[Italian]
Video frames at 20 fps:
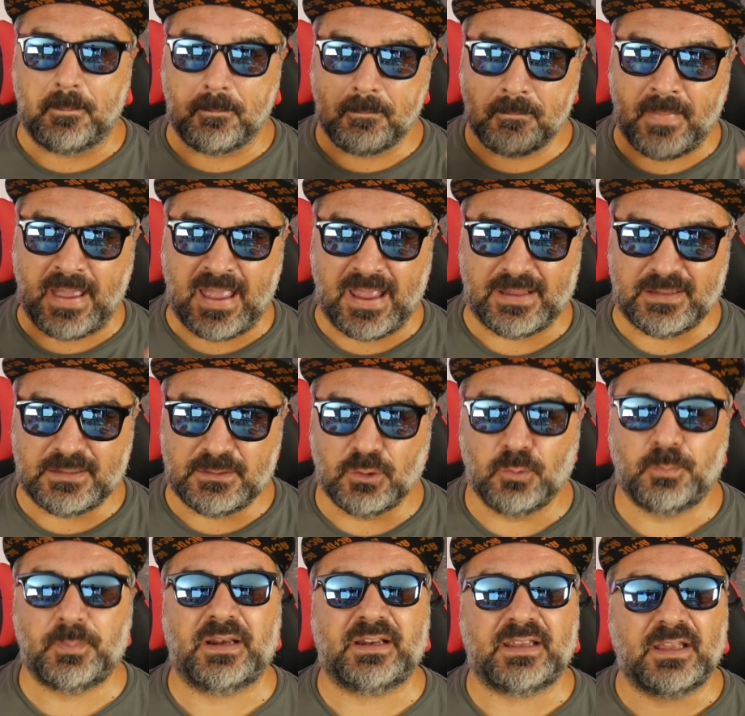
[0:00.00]

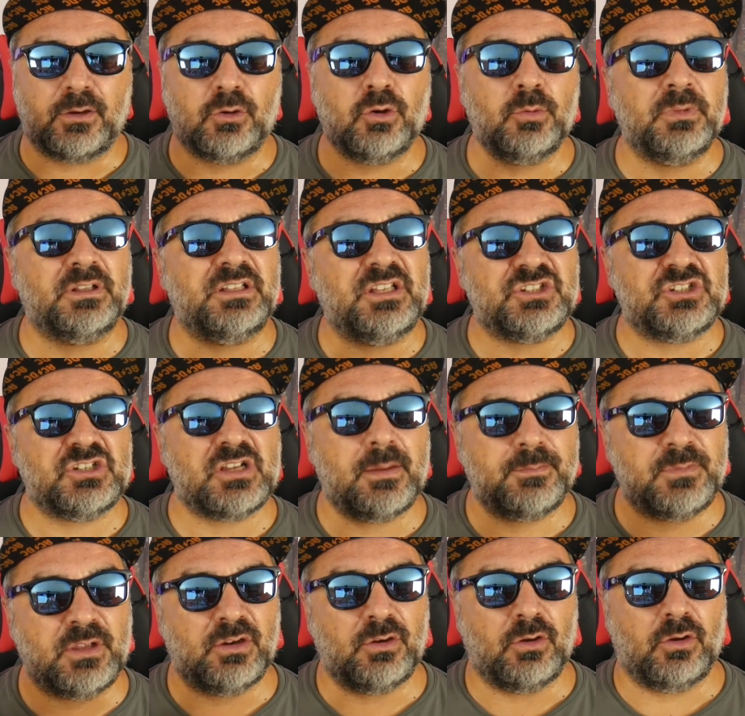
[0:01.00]
meglio perché come diceva
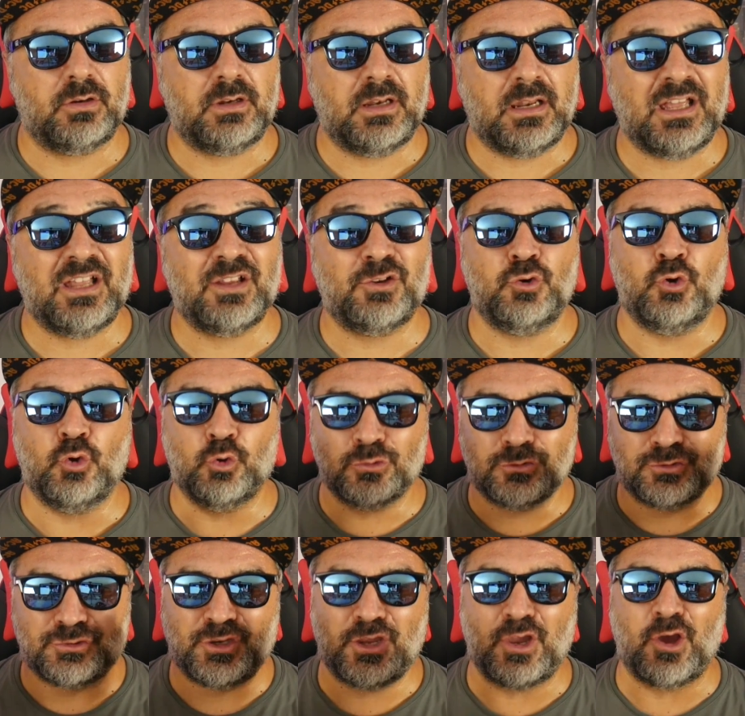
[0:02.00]
mia nonna,
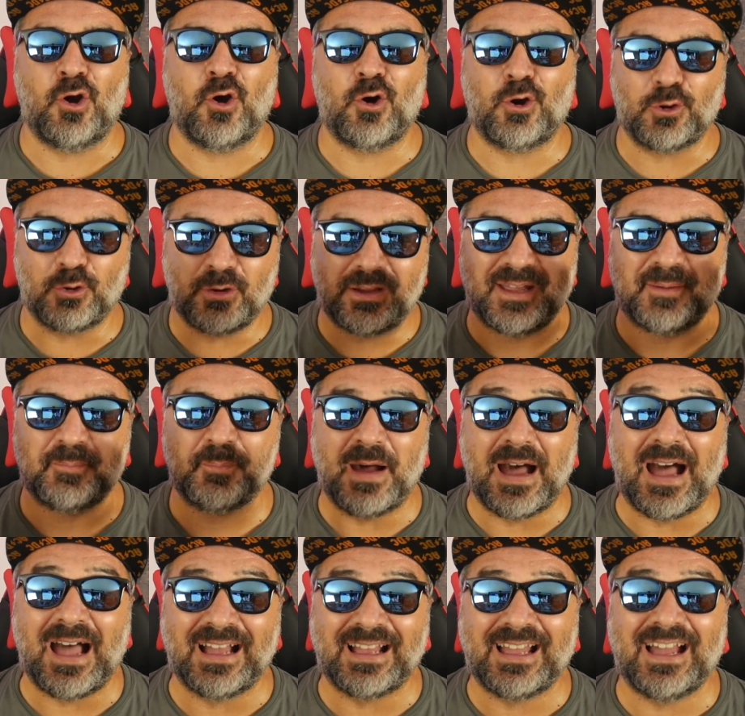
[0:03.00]
non c'è oro che
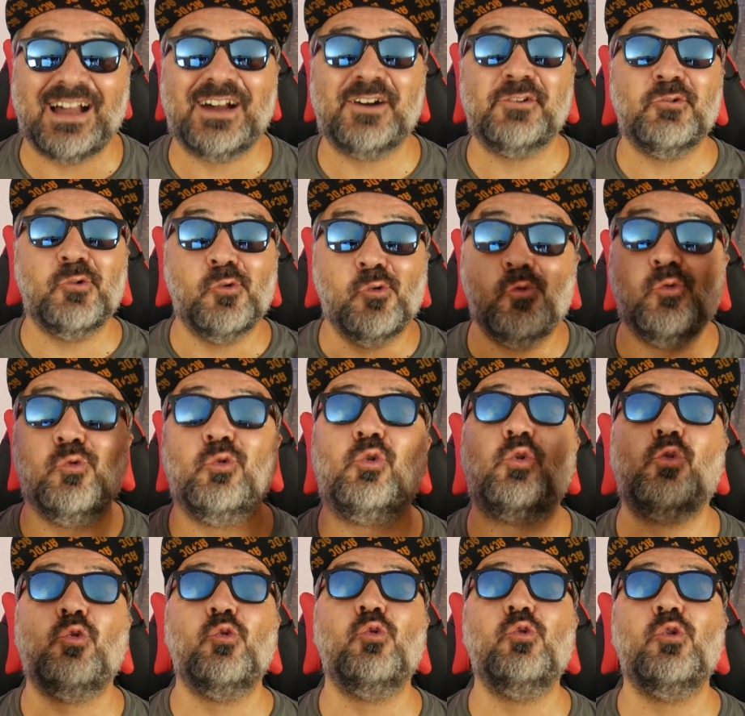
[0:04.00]
paga un
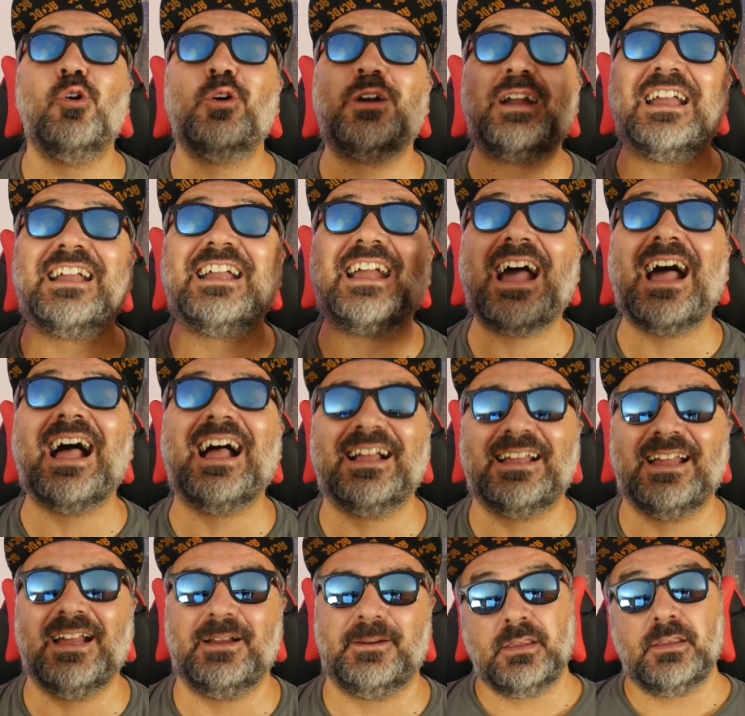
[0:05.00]
culo che
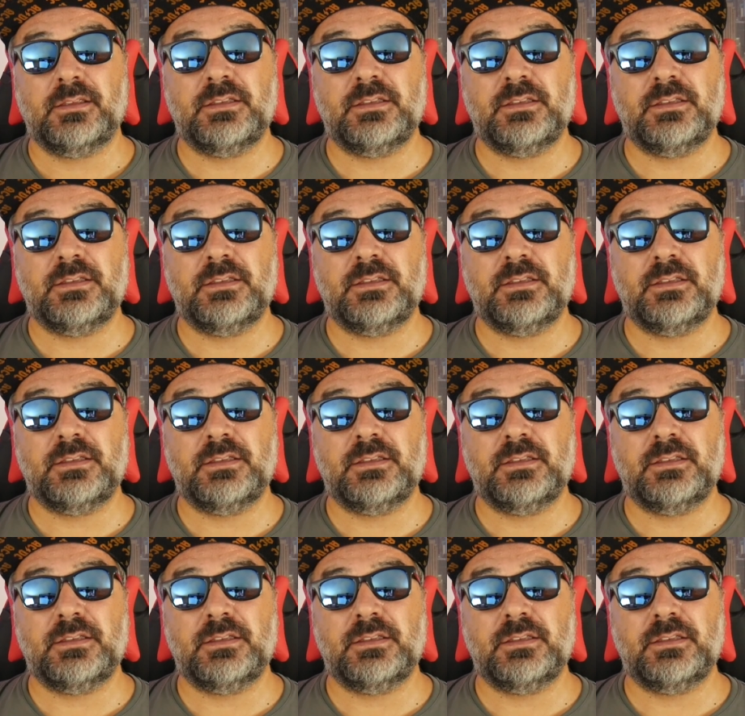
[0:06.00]
caga.